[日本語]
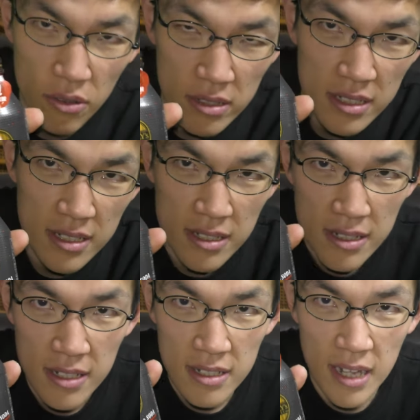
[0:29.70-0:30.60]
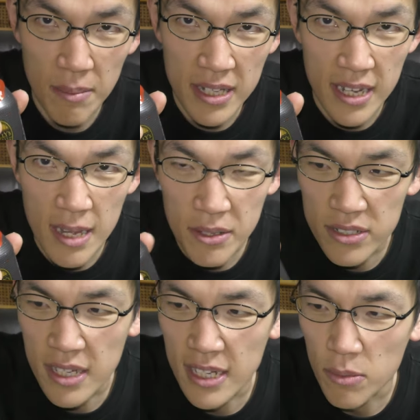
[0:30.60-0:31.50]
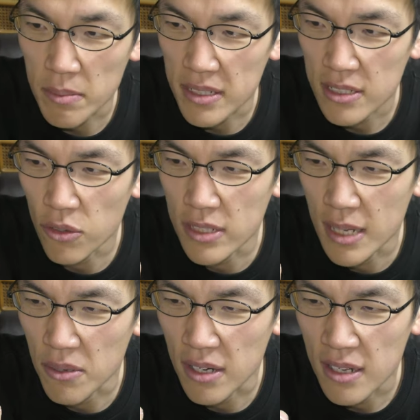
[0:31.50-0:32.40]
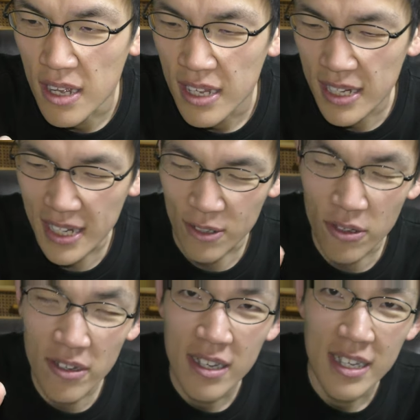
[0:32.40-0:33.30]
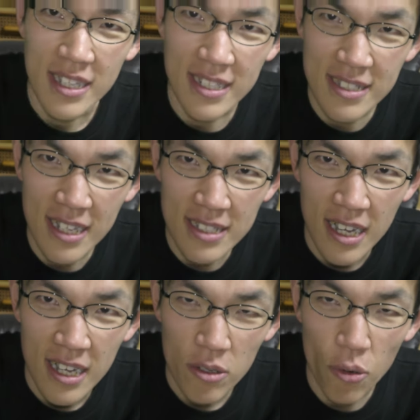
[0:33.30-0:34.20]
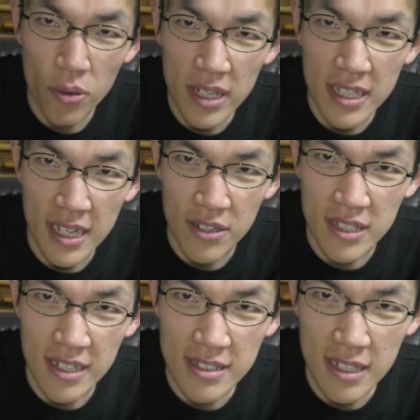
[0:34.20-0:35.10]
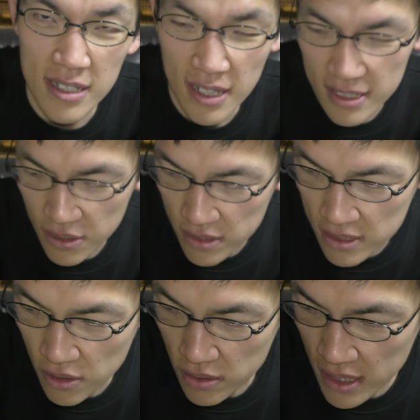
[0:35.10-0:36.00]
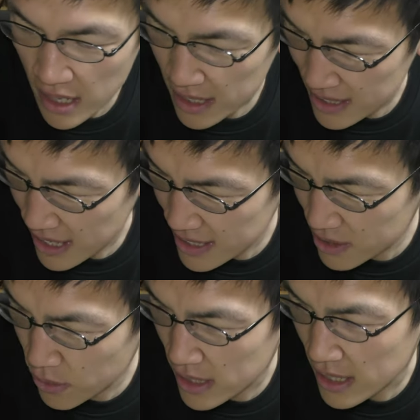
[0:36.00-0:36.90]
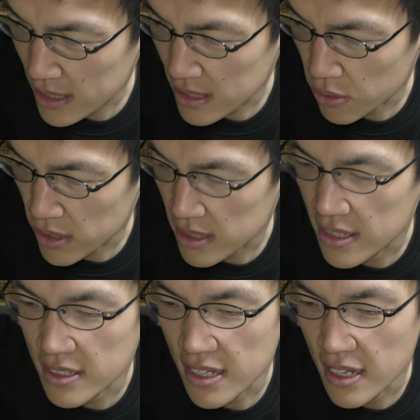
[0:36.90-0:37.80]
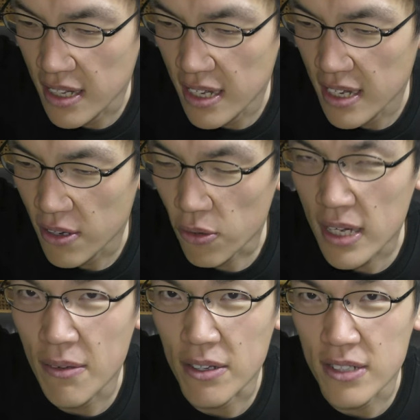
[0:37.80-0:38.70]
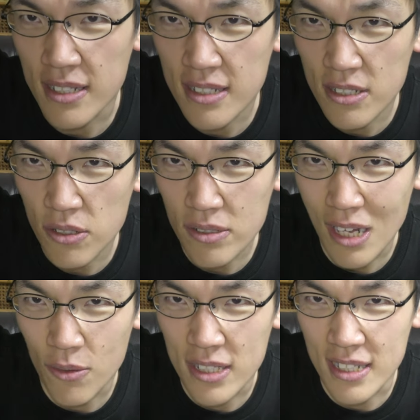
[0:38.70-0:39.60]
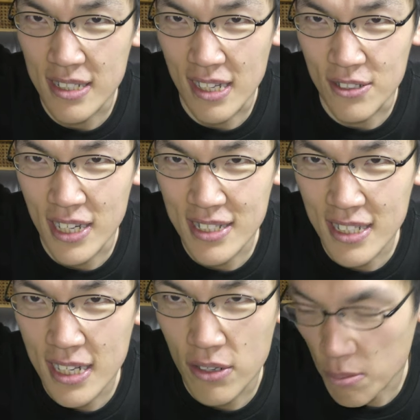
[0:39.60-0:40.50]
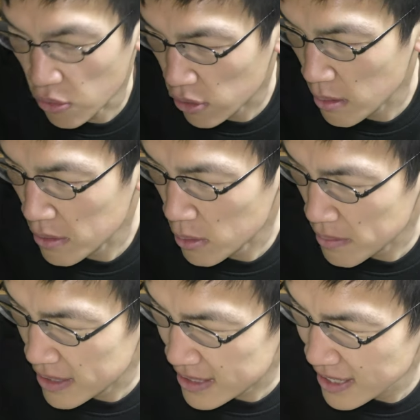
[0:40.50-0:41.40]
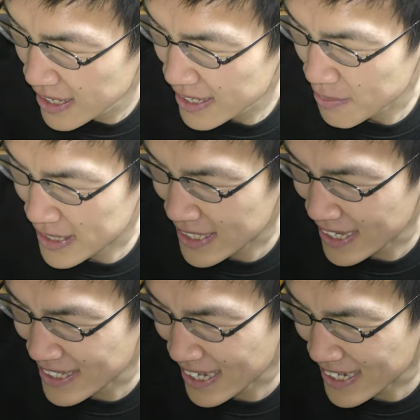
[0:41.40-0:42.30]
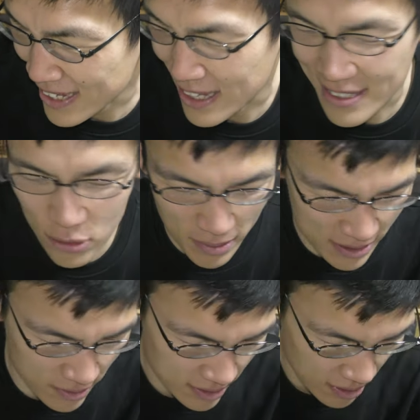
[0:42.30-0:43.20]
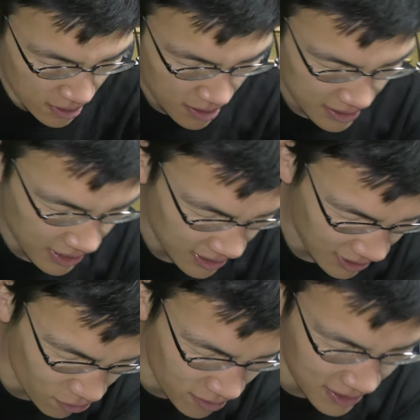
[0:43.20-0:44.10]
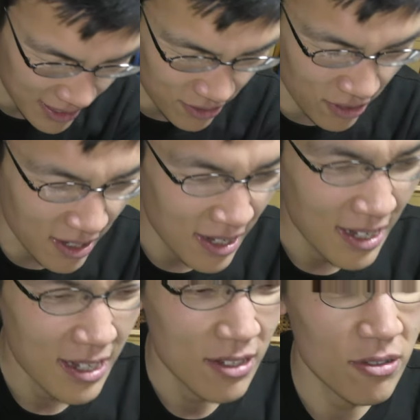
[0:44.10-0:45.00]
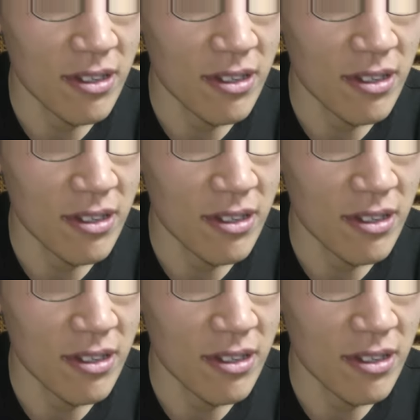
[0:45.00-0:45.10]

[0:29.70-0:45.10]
を食べてレビューしていきたいと思います飲んでもなんかこのガス炭コーヒーかける炭酸って書いてるんですけどなんかありそうでなかった商品ですね本来はグラスに注ぐのが美味しいらしいですがグラスがないのでもうこのまま飲みますまた炭酸回突っ込まれそうですただ今回ちょっとこ